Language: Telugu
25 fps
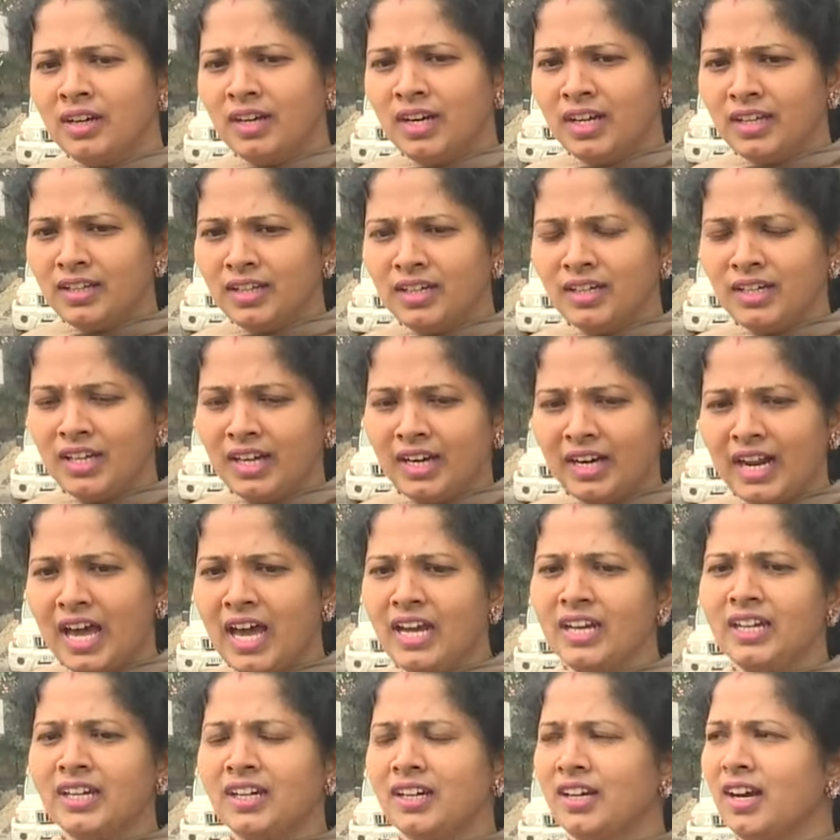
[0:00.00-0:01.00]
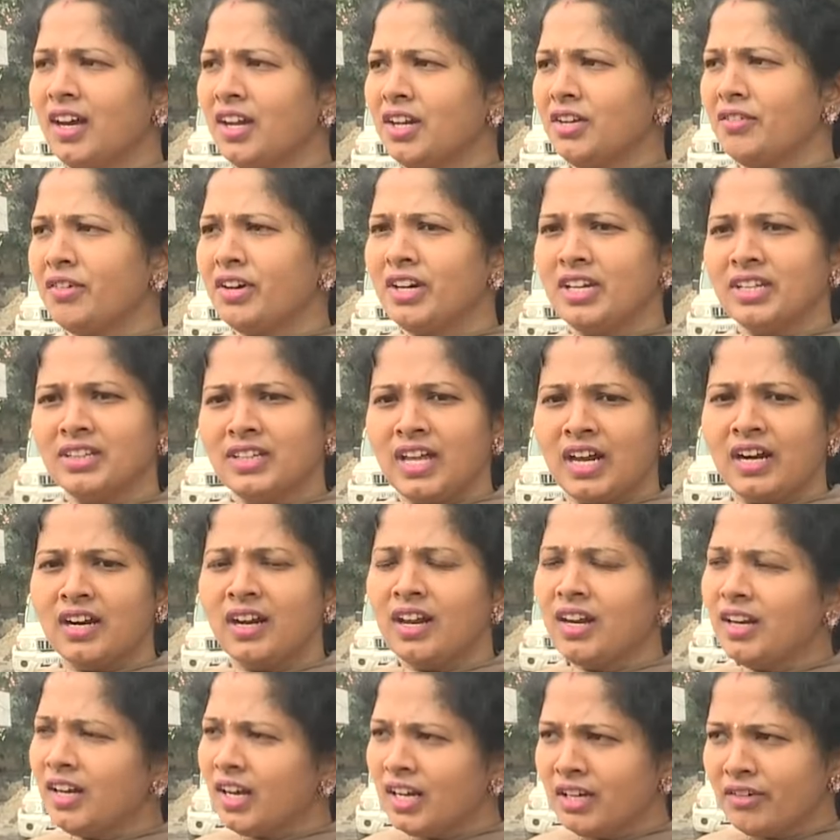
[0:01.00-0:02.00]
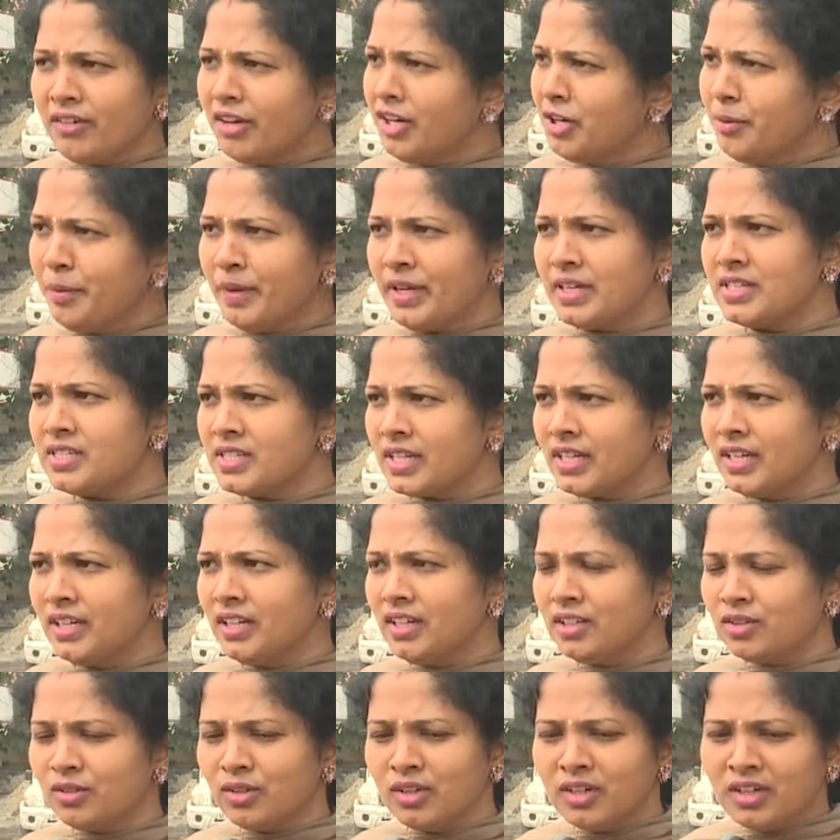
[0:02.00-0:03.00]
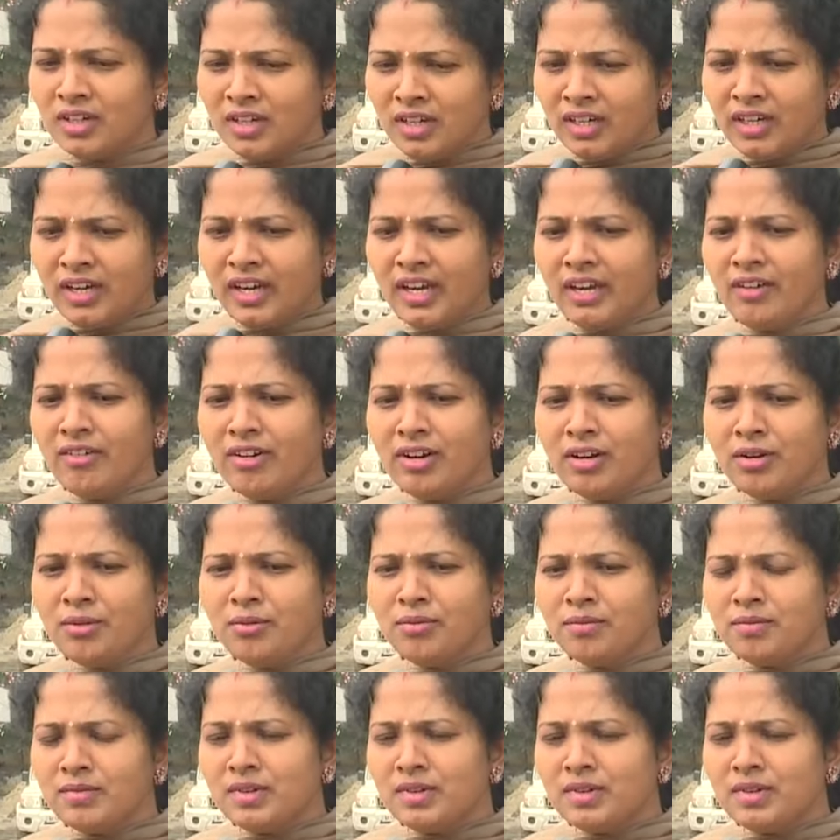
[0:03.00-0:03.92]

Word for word: లేదంటే ర్యాలీలు కానివ్వండి ధర్నాలు కానివ్వండి మేము చేయలేదు కేవలం